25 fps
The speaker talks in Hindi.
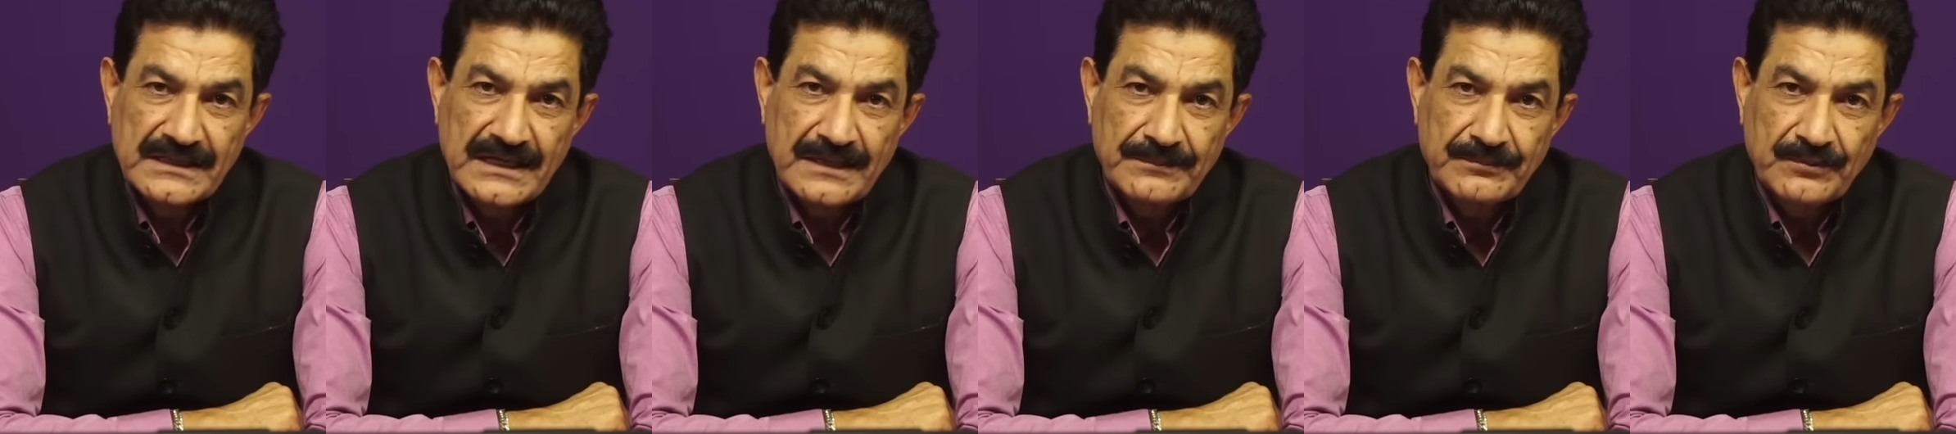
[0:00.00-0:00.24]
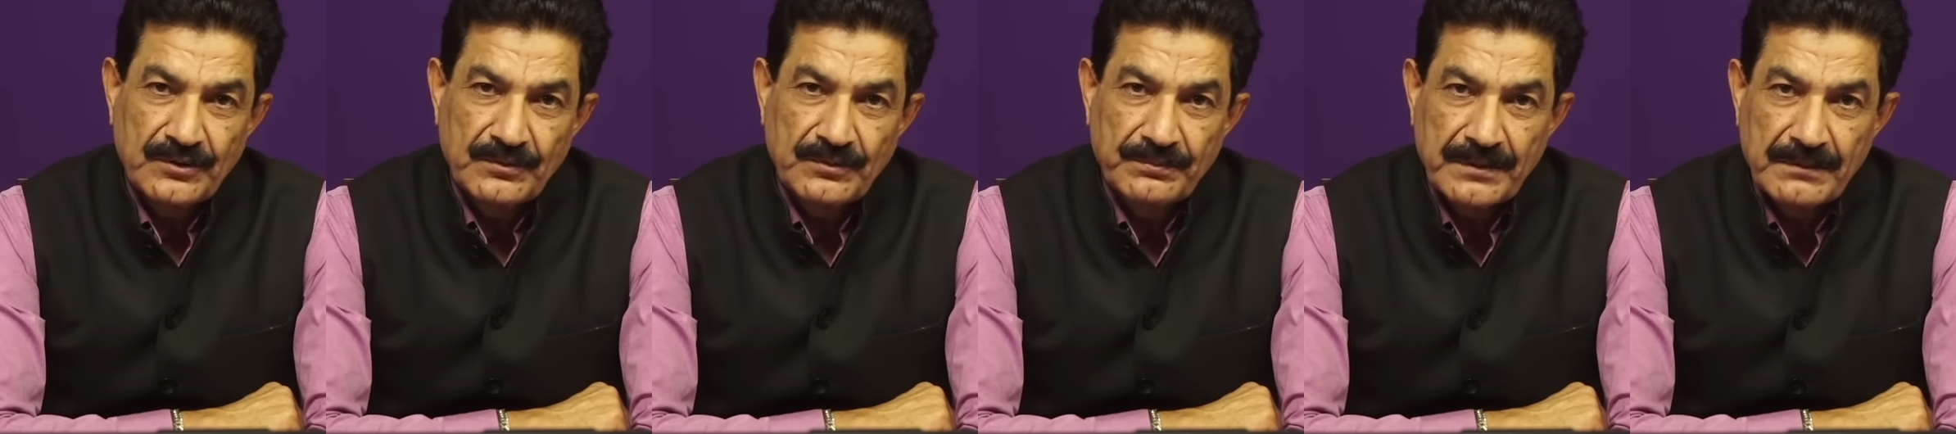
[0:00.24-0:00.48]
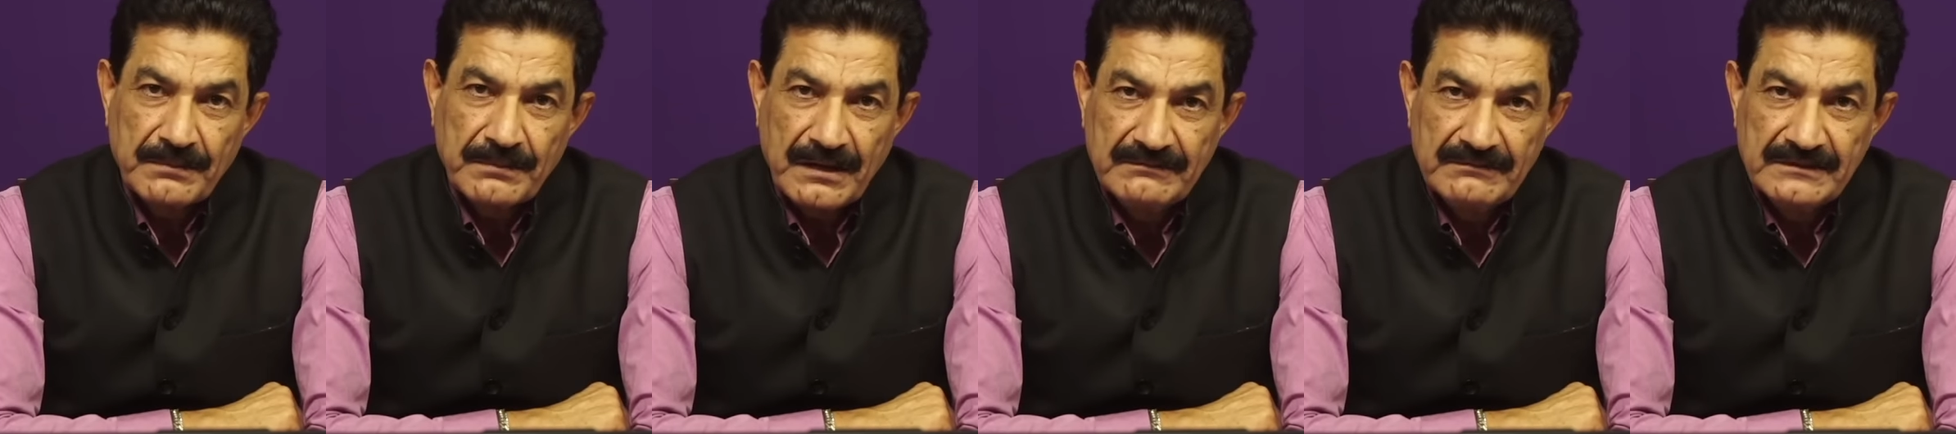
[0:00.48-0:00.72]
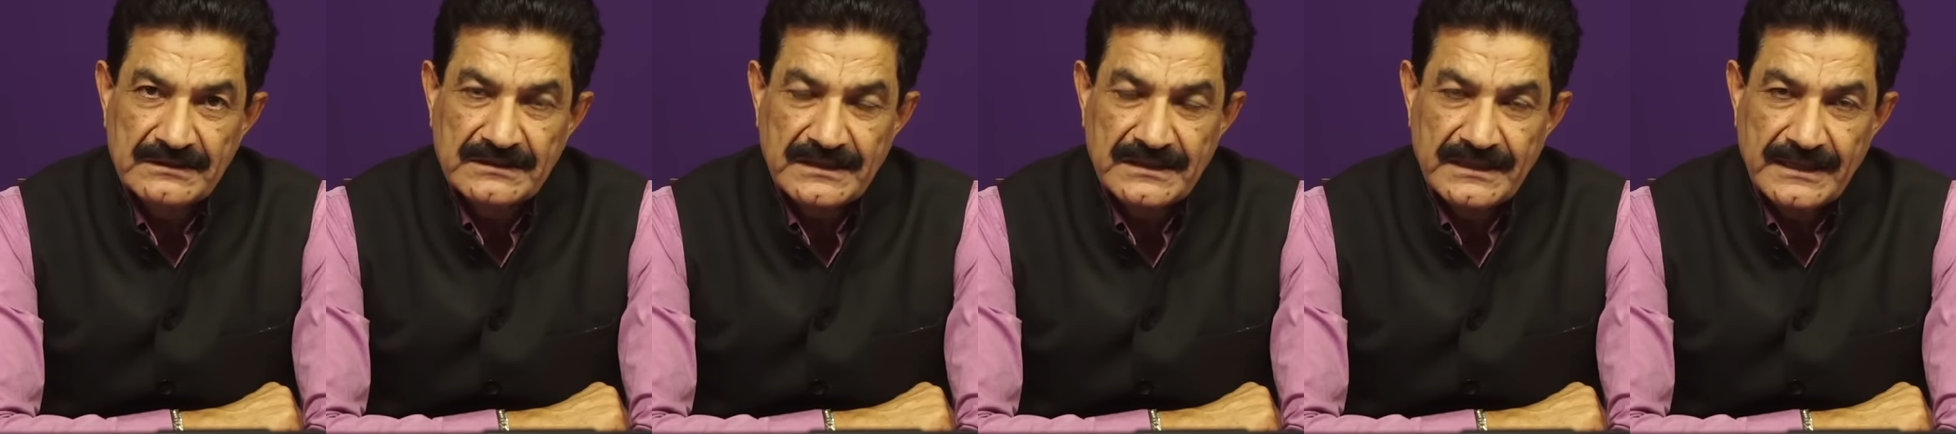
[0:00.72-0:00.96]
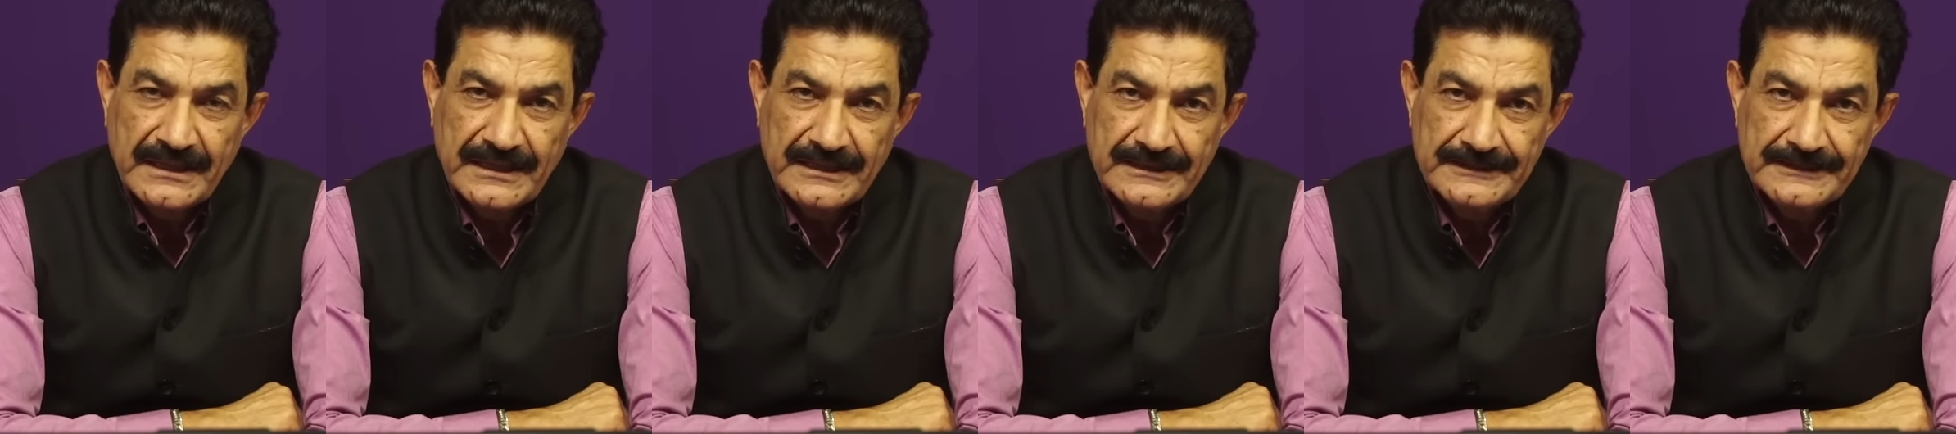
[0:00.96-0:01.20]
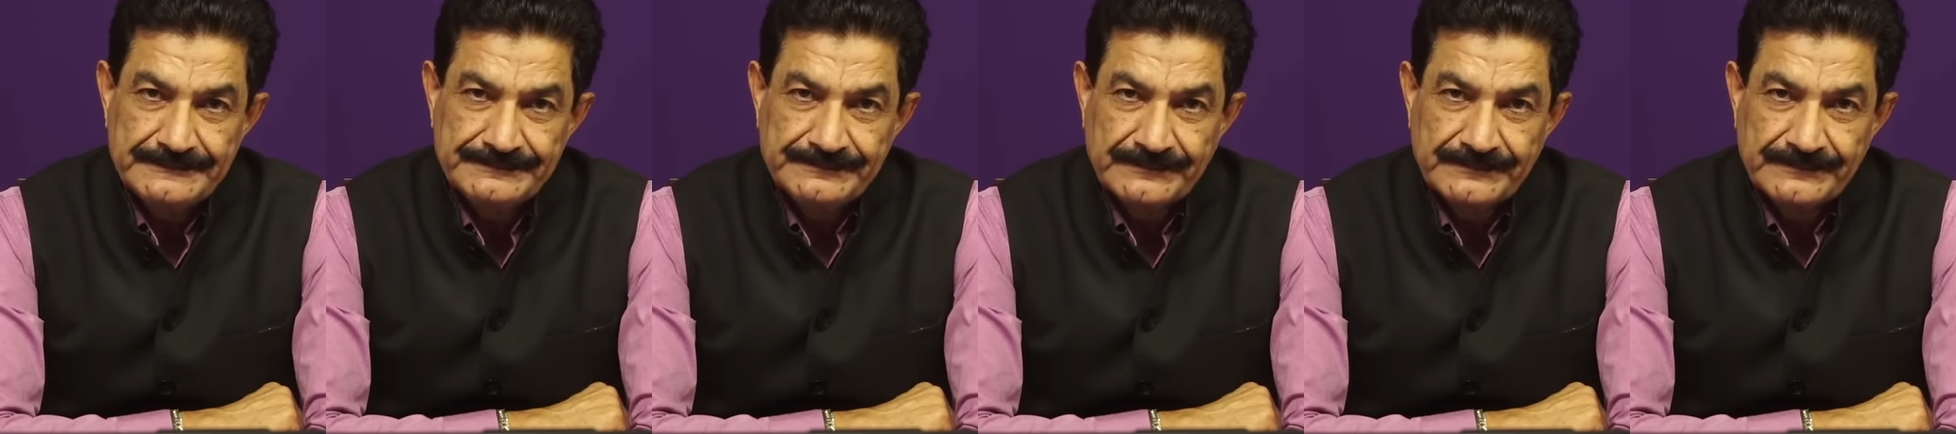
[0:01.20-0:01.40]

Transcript: आपको प्रभावित किया है